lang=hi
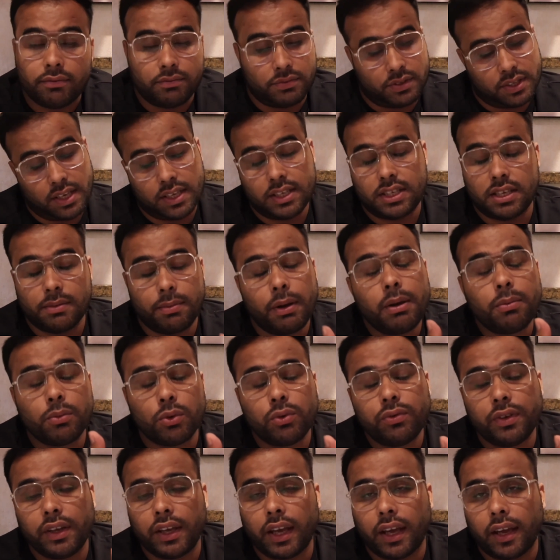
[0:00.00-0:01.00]
सेंसिबल
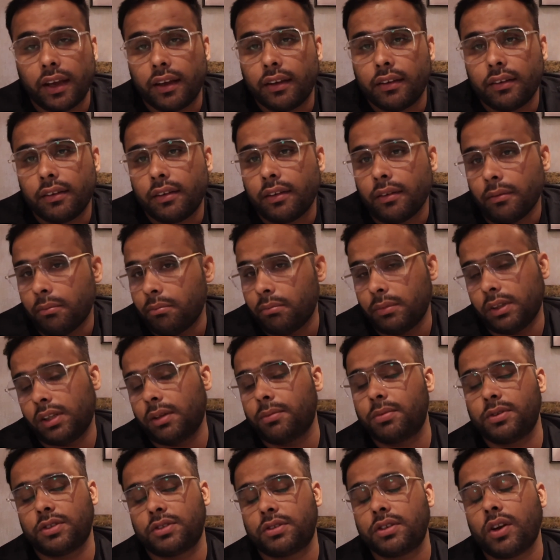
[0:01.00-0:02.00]
मूवी है
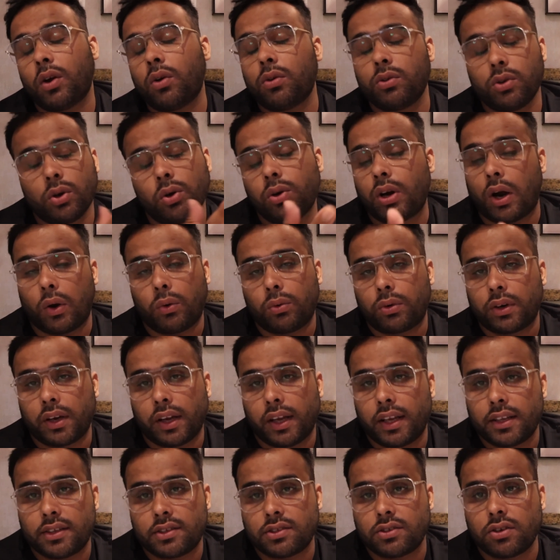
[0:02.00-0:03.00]
तब इट्स नो नो
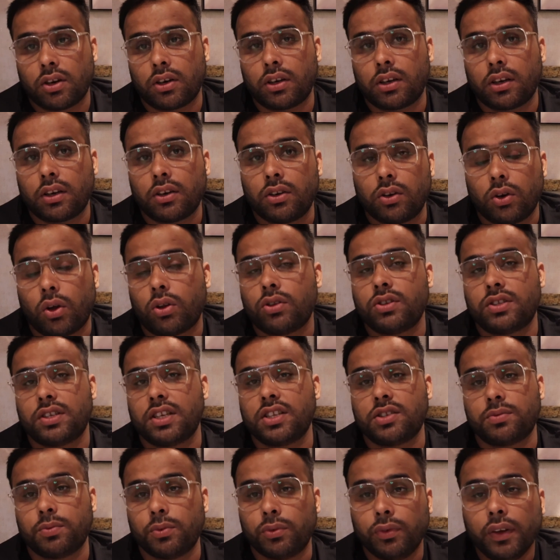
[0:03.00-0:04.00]
डाउट इट्स नॉट
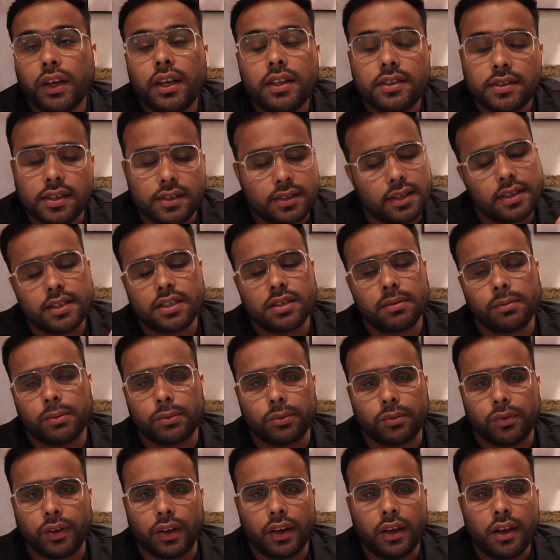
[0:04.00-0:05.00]
सेंस मूवी इट्स अ सेंसिबल
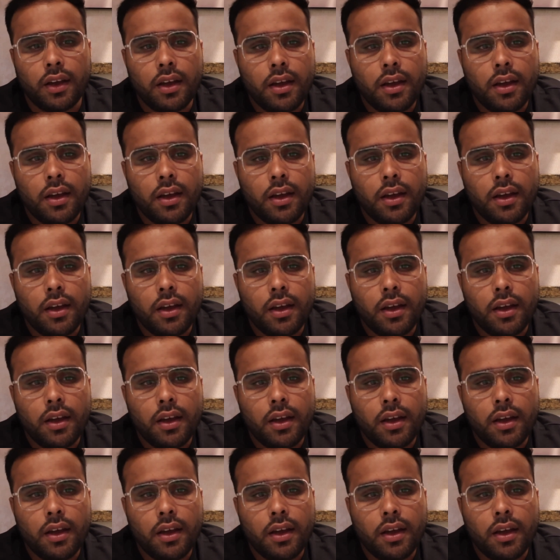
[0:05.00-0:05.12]
मूवी